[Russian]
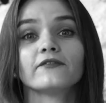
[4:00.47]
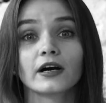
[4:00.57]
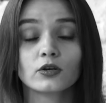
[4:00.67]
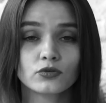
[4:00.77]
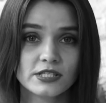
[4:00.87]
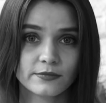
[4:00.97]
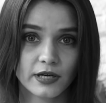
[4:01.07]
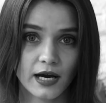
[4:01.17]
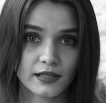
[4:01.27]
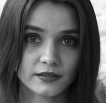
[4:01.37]
Вокруг
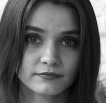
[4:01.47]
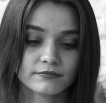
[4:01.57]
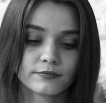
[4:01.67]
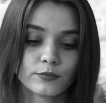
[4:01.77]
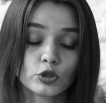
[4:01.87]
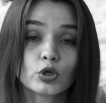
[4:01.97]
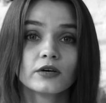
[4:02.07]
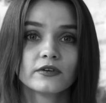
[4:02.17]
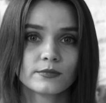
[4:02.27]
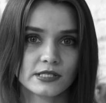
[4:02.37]
сим-карт много
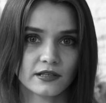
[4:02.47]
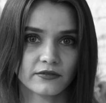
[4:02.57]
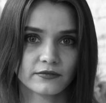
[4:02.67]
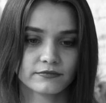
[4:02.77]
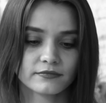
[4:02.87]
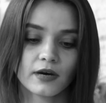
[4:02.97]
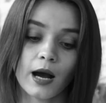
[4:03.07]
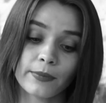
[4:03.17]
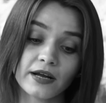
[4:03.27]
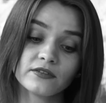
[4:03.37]
вымыслов, а
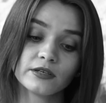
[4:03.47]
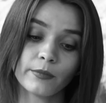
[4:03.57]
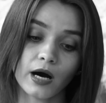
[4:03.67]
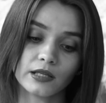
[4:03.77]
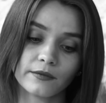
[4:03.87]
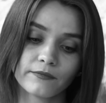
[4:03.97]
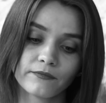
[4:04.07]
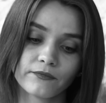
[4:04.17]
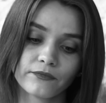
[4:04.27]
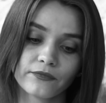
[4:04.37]
правды мало.
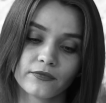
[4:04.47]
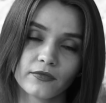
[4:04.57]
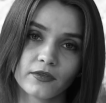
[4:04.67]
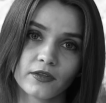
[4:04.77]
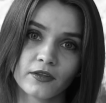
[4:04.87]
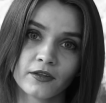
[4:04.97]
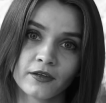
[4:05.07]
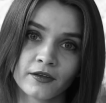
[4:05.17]
Somebody.